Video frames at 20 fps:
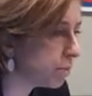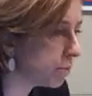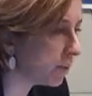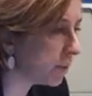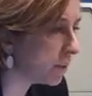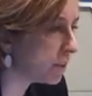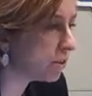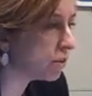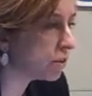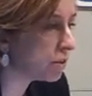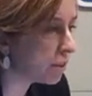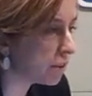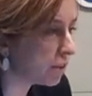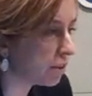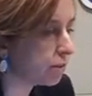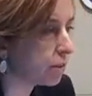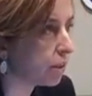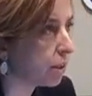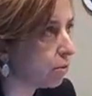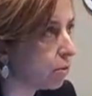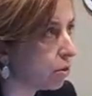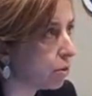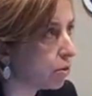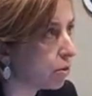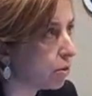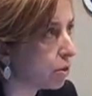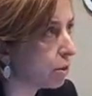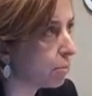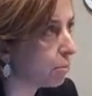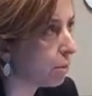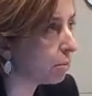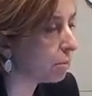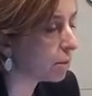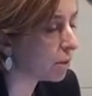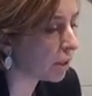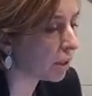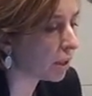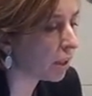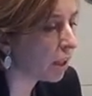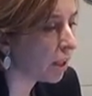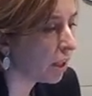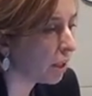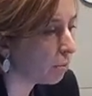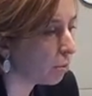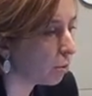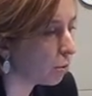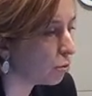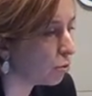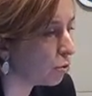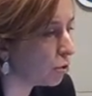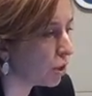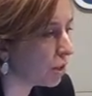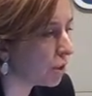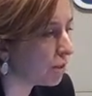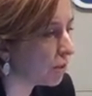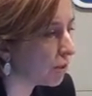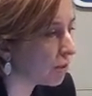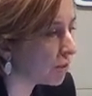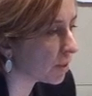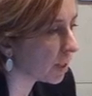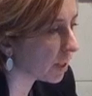przystępowali do strefy euro, to nie mamy tej poduszki